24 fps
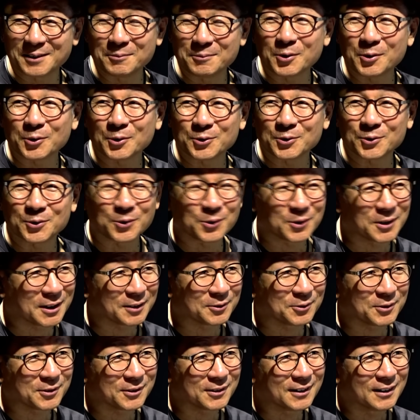김영윤
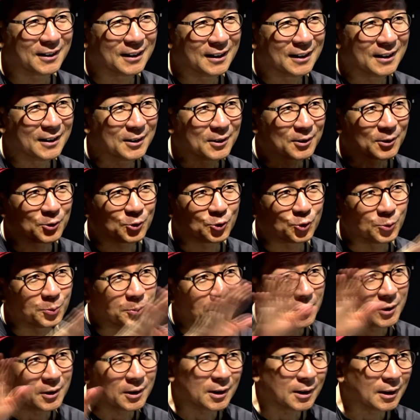소장도 그
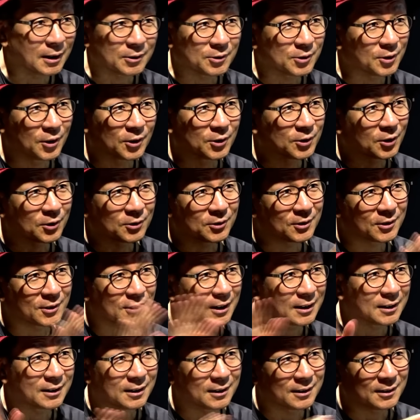주변이 아주
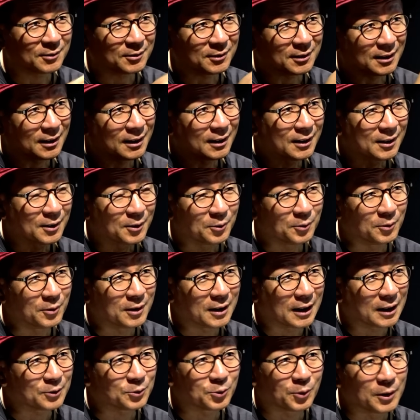여성들한테는
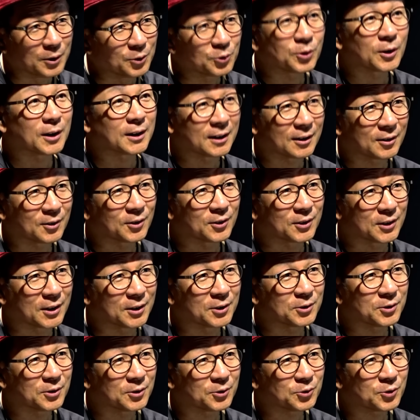아주 왼수가 된 것
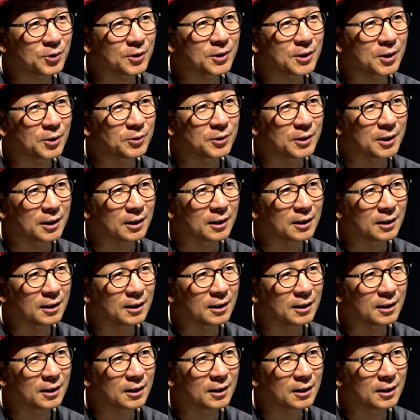같아요. 최태원이